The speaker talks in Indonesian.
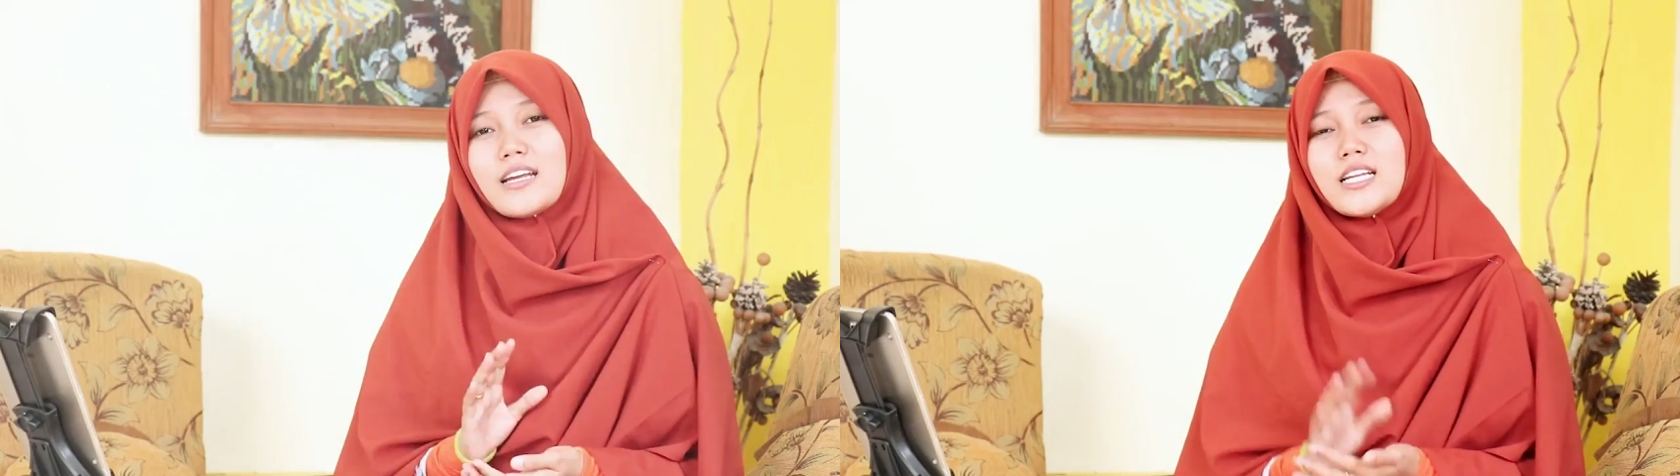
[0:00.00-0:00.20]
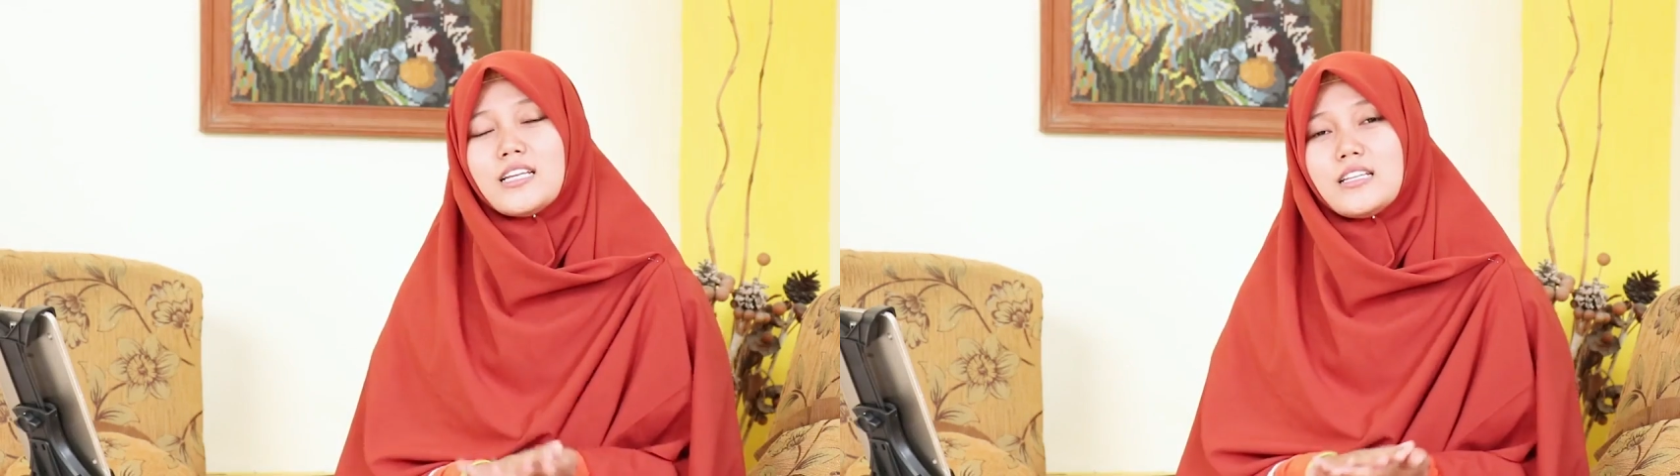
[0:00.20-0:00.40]

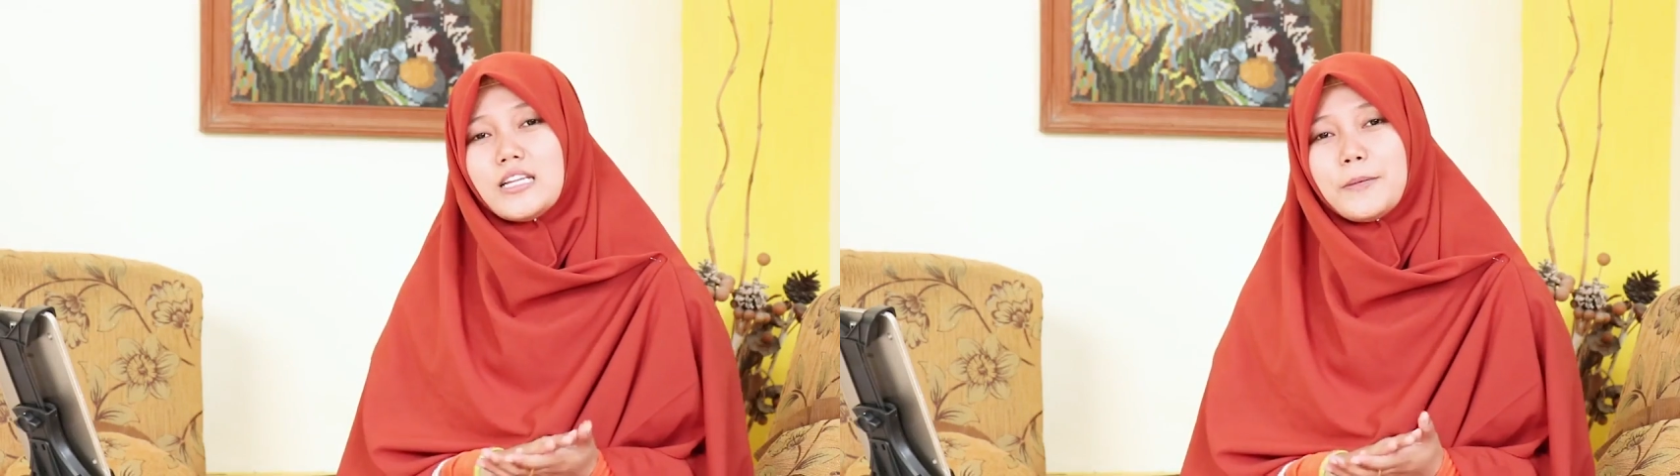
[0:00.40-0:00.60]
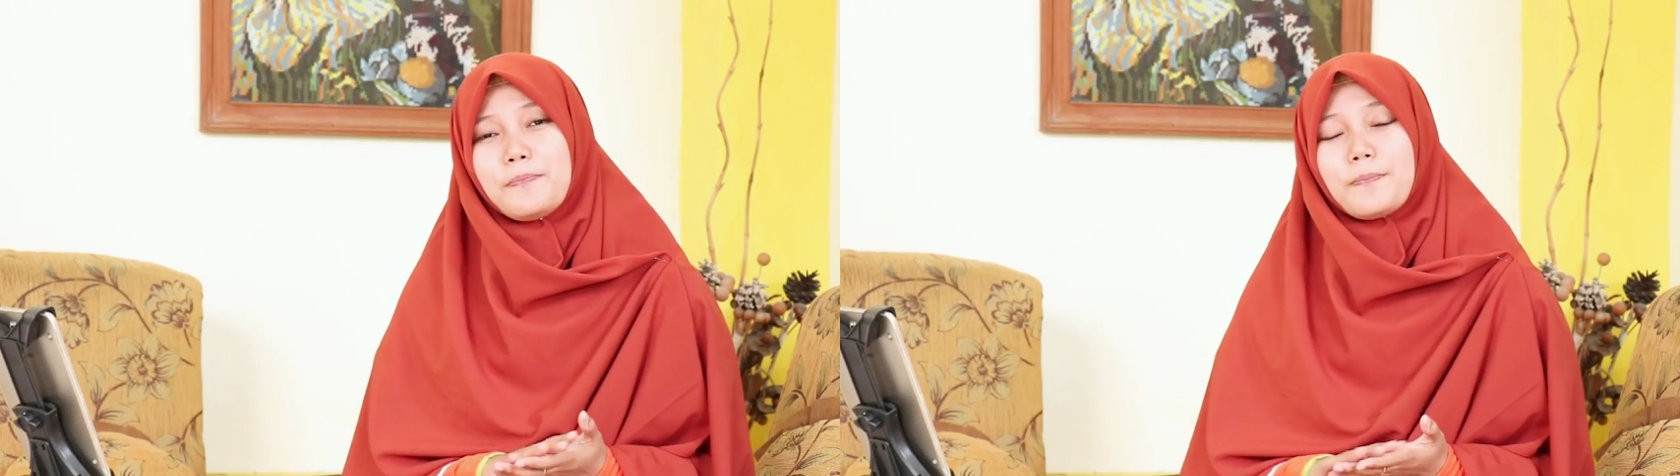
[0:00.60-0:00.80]
hari
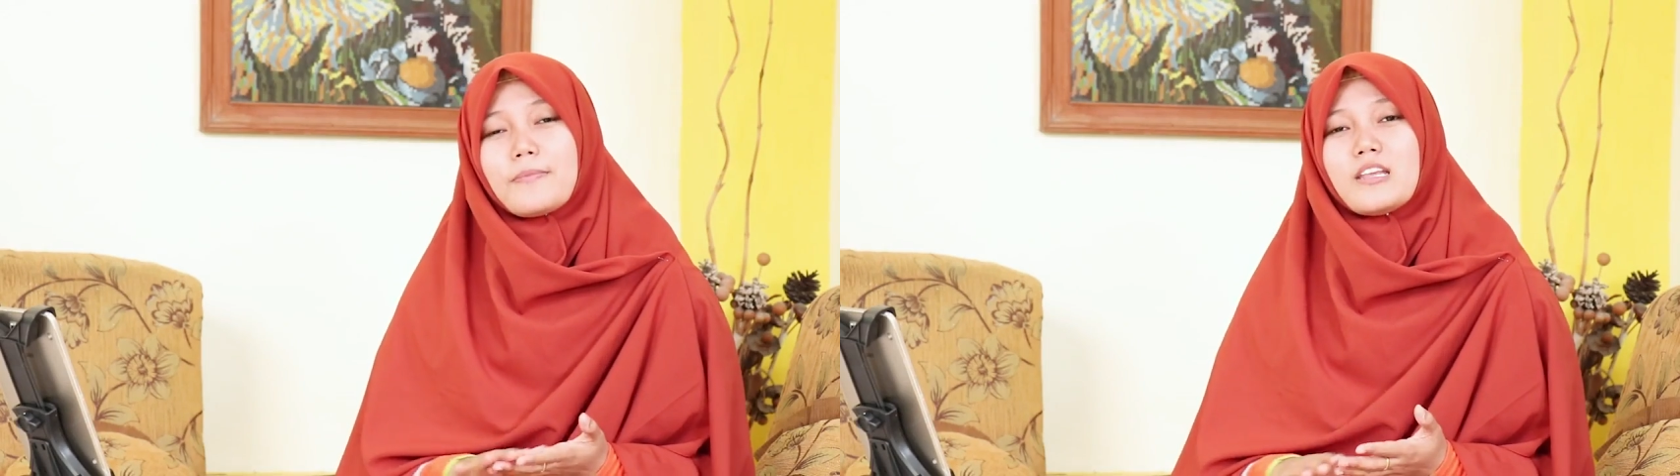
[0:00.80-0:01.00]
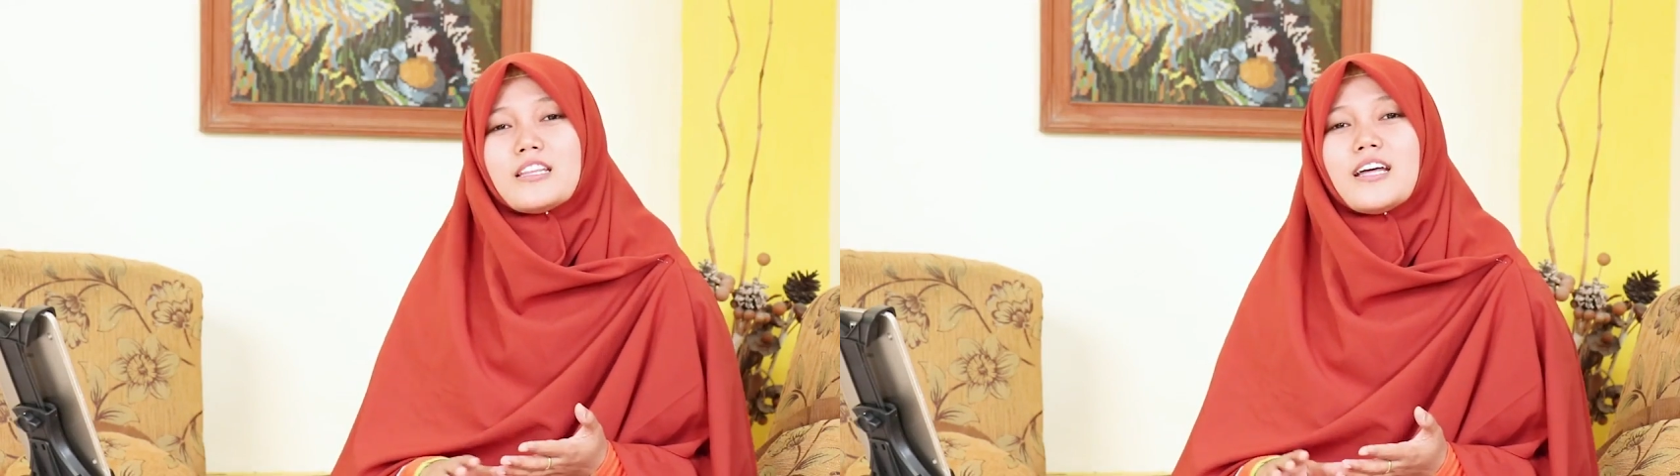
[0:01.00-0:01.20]
ini
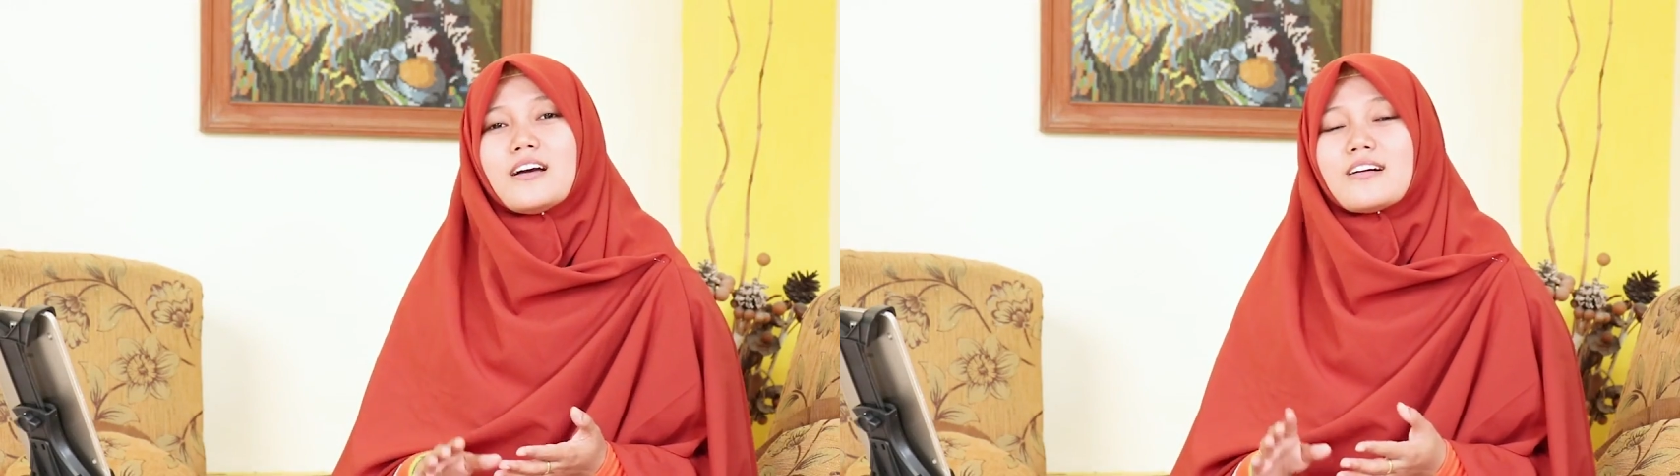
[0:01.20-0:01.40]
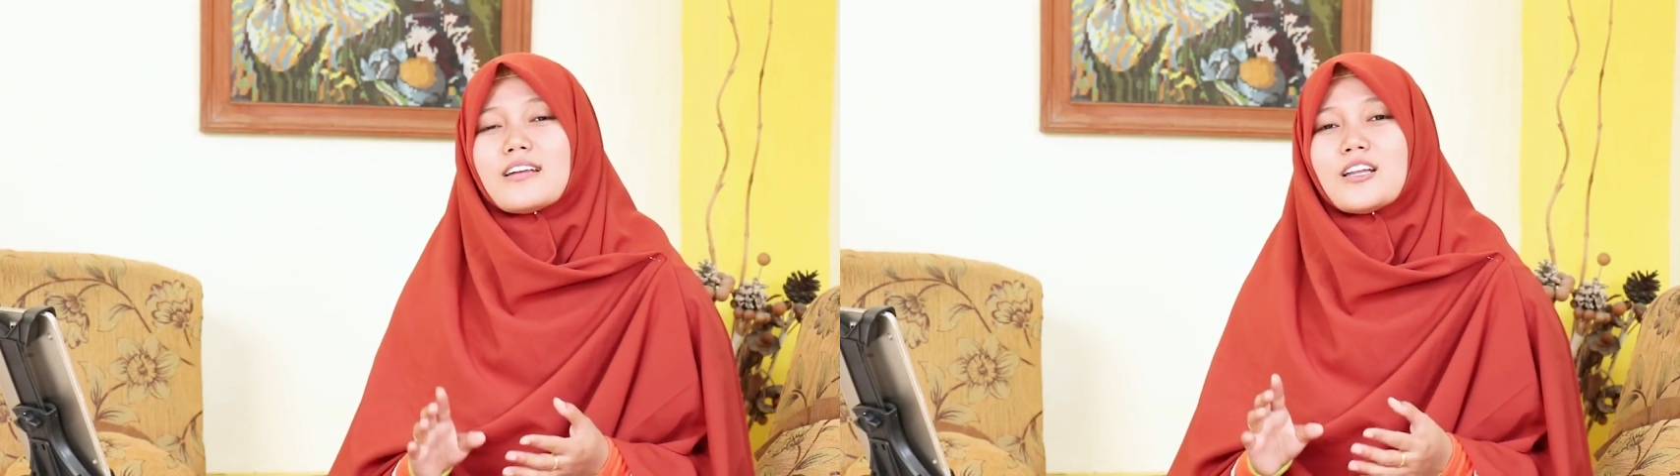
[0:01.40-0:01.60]

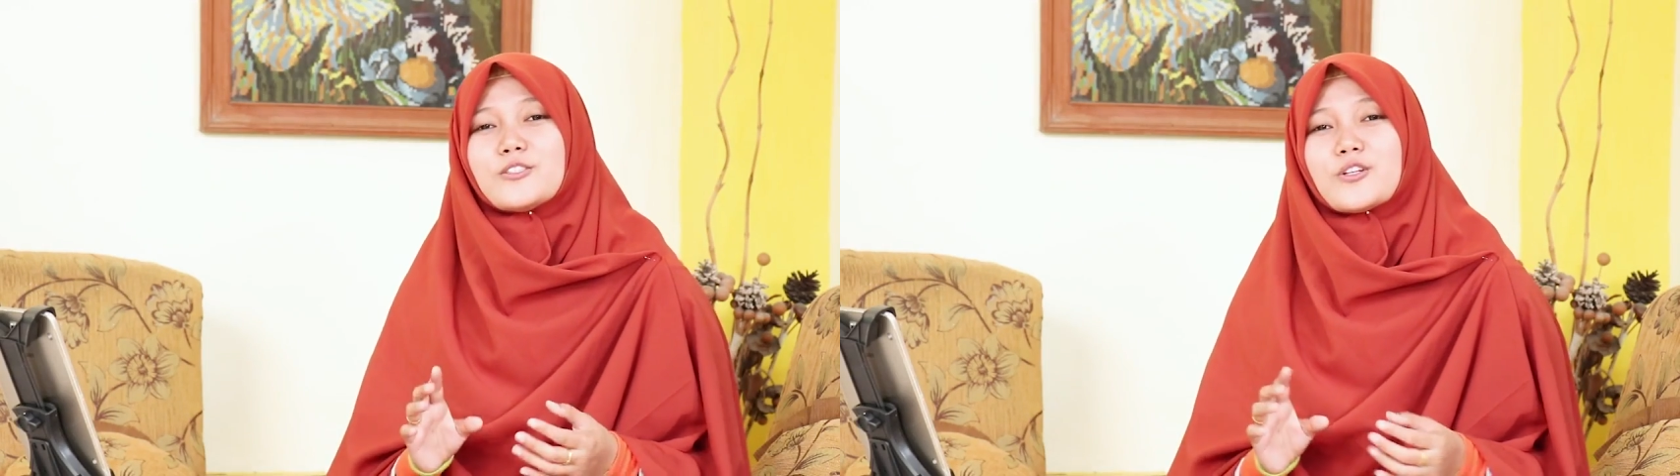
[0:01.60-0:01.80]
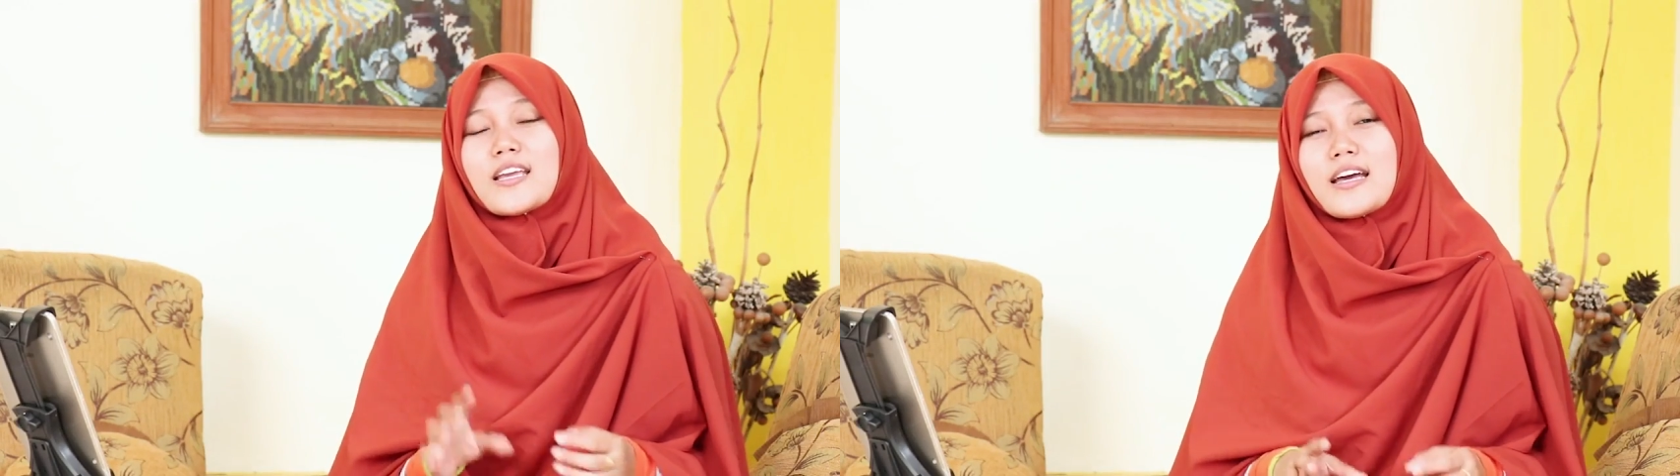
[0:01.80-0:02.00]
kita akan
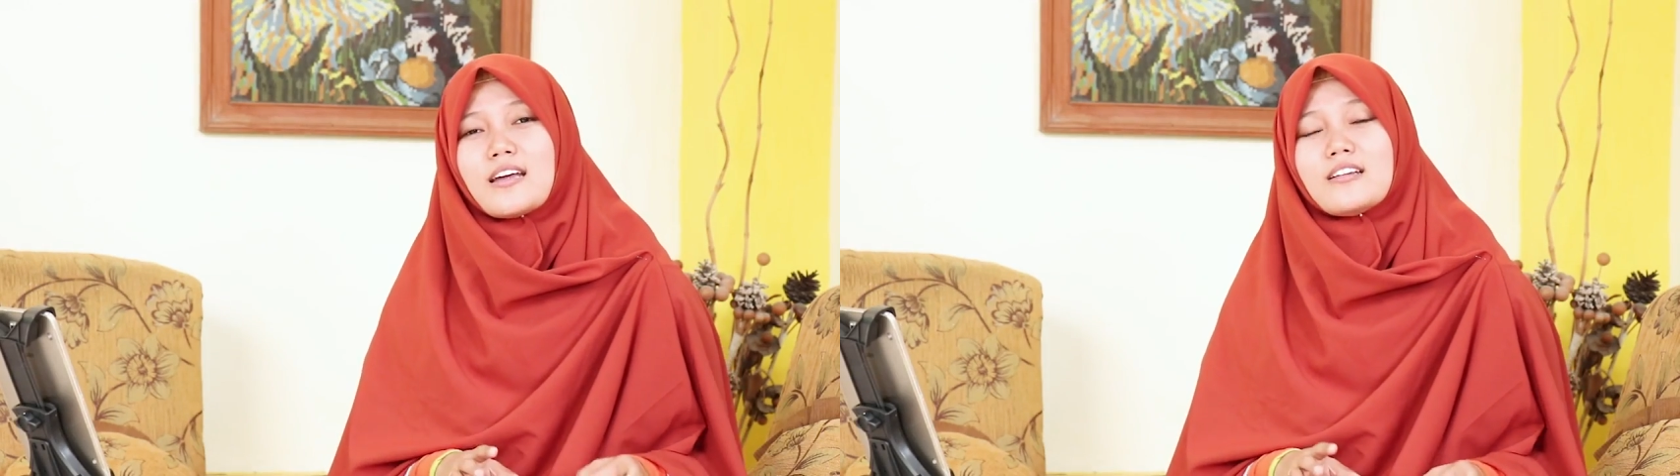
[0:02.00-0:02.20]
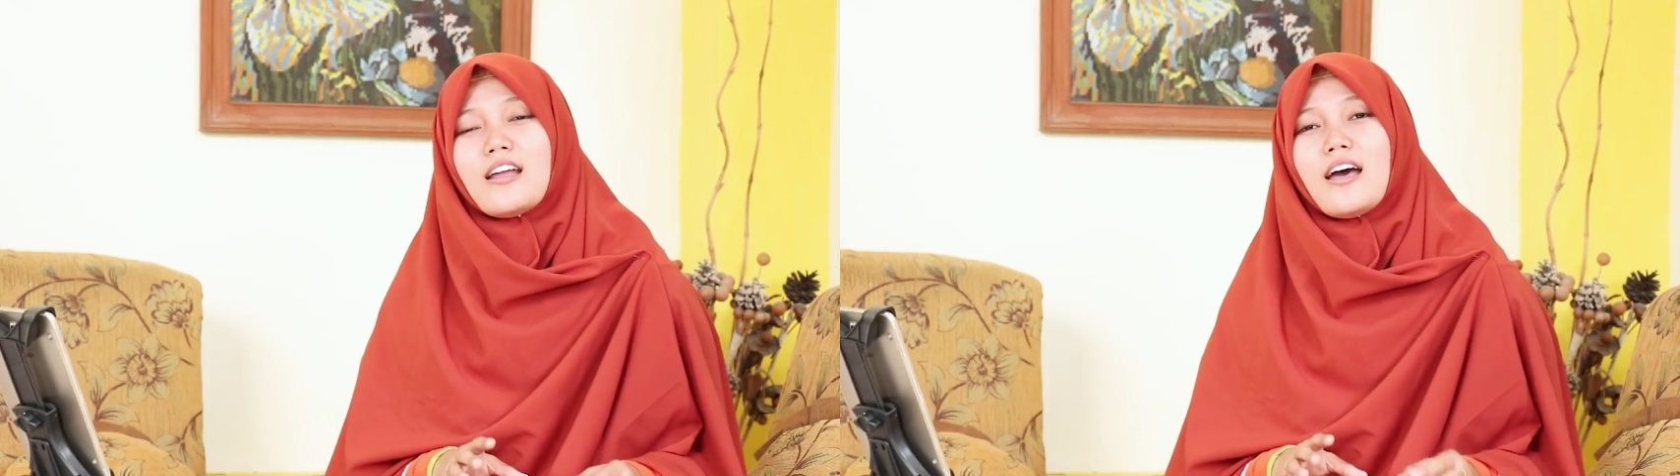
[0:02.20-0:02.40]

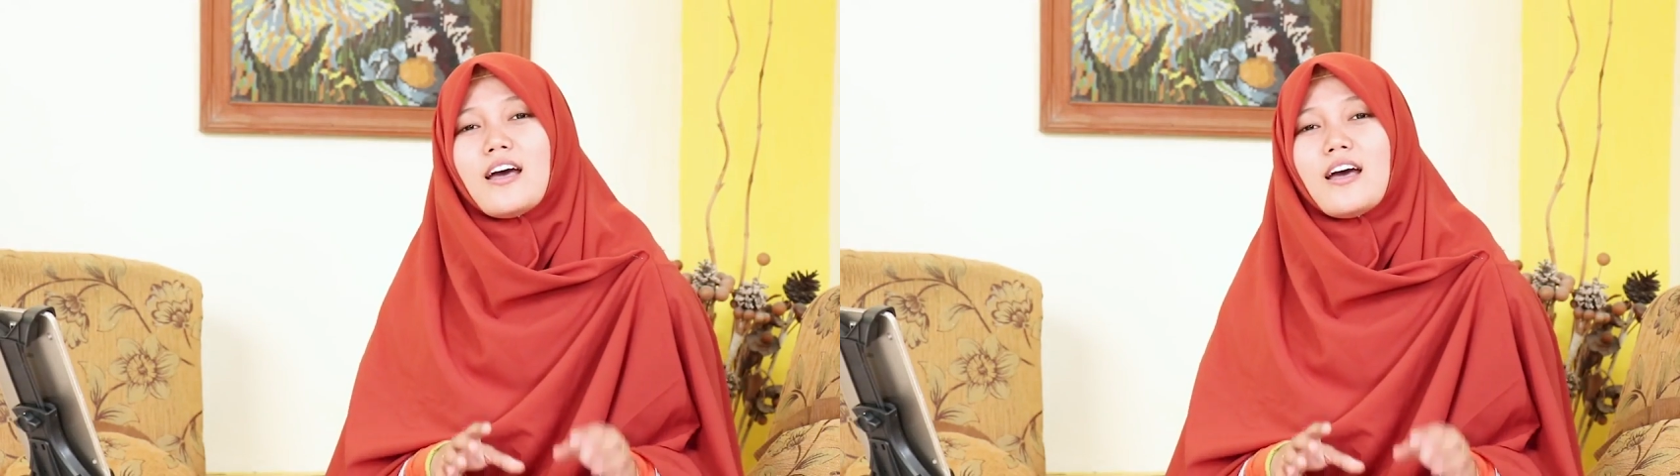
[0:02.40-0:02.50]
lanjutkan